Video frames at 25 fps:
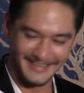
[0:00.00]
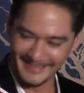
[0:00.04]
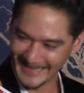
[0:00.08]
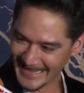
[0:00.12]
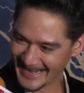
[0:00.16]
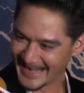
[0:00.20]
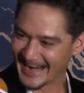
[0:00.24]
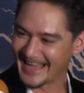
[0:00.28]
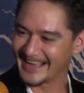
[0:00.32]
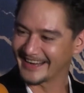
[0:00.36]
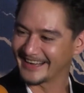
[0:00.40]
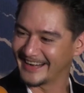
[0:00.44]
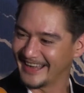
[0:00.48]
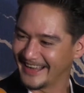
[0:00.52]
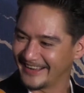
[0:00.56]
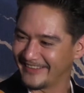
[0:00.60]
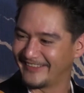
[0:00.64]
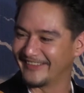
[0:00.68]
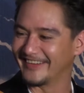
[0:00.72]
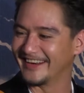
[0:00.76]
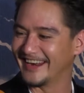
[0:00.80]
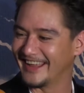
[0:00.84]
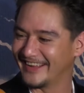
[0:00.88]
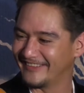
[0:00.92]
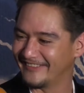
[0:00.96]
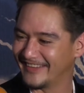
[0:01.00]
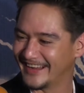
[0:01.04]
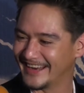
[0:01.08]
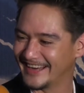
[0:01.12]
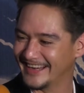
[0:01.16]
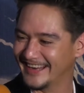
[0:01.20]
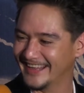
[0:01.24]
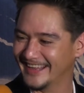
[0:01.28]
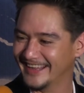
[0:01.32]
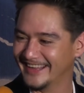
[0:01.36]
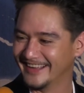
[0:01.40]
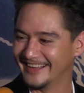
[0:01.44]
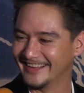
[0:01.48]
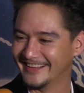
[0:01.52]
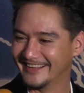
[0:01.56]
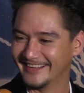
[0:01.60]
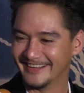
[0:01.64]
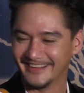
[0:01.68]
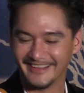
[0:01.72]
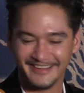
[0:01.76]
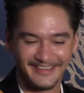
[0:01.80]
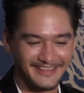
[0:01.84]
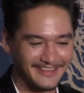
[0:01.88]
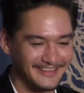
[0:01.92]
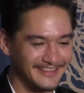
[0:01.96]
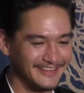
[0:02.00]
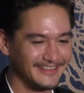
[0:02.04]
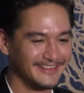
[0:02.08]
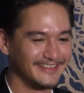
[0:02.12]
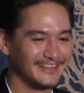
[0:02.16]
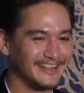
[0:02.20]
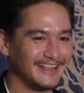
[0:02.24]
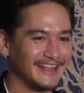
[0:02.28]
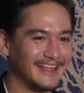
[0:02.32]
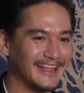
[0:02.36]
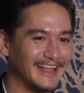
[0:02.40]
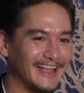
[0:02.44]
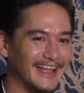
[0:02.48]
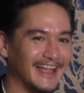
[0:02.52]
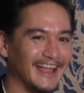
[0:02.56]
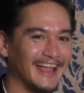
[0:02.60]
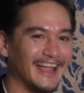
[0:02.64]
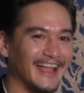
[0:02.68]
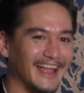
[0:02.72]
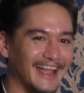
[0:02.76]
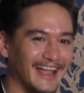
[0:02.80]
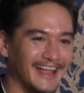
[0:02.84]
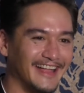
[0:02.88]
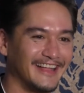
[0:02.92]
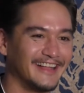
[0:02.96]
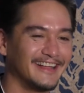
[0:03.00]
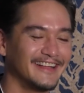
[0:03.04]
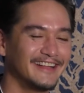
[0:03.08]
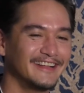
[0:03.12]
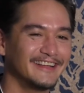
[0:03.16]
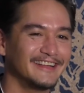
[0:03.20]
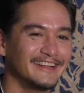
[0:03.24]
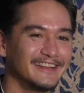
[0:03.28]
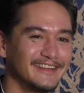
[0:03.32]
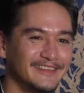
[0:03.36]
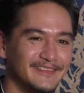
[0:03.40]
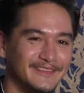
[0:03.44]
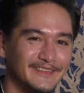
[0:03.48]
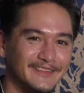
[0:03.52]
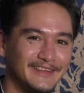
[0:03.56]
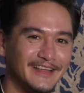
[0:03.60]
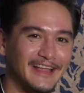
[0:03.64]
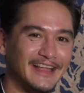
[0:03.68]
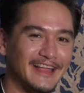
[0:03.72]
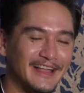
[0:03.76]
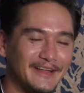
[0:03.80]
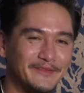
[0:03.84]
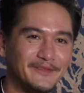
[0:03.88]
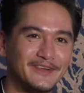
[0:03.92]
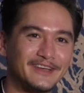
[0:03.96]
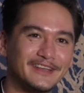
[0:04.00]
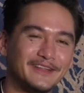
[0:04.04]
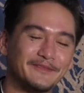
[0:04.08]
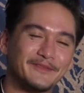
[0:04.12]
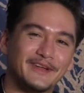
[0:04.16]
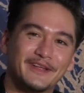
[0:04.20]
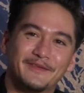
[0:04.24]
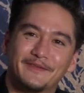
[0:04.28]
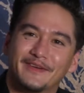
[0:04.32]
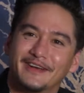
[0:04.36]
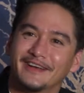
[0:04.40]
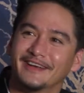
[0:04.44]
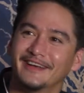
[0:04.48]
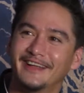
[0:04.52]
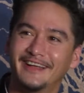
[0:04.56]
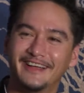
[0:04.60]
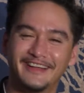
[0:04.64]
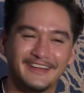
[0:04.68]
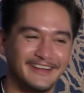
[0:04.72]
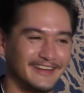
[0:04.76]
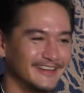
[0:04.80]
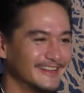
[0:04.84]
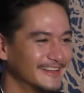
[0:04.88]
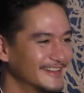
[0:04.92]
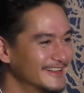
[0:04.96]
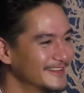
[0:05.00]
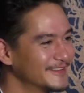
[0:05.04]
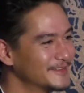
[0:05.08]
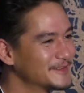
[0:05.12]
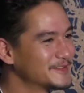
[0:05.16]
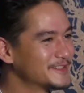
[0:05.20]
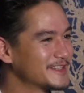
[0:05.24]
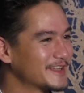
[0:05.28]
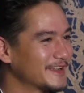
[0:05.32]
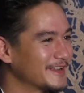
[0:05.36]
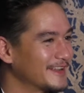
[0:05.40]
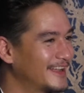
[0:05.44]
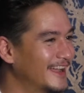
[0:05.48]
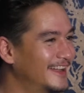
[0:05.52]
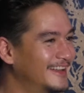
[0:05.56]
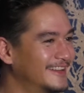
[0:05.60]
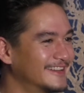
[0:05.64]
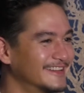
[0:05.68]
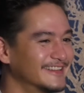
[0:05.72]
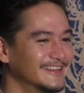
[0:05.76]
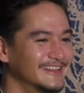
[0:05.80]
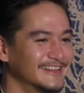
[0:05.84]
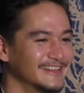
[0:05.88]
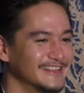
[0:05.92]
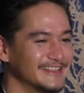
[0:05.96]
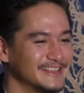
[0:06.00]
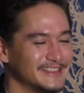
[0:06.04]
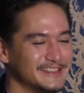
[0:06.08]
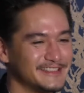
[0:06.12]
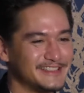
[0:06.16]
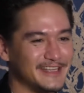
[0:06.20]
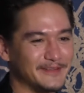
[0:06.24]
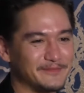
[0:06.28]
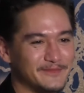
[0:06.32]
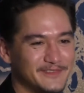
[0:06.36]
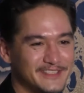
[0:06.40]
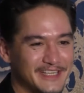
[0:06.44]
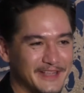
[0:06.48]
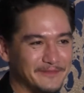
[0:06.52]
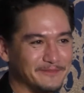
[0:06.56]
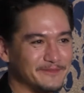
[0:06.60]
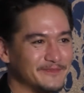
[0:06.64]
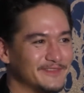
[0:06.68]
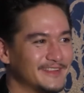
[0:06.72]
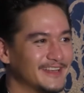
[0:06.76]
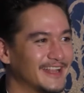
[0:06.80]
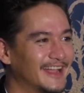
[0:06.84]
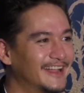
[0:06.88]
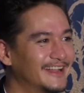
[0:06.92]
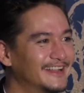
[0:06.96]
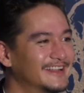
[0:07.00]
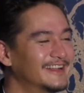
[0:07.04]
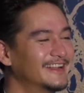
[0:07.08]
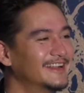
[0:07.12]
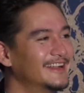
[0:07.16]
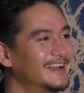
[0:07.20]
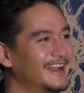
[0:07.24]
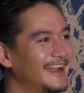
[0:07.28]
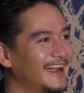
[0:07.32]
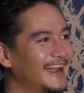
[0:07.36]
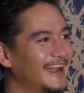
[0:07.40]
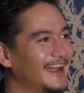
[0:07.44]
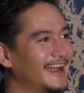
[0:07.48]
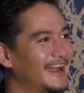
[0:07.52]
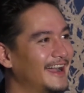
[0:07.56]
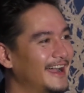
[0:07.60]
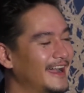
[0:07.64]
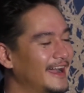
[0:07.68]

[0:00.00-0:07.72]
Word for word: น่ารักนะคนในวัยนี้แหมแหมมันทำไมมันรู้สึกเจ็บเจ็บเอ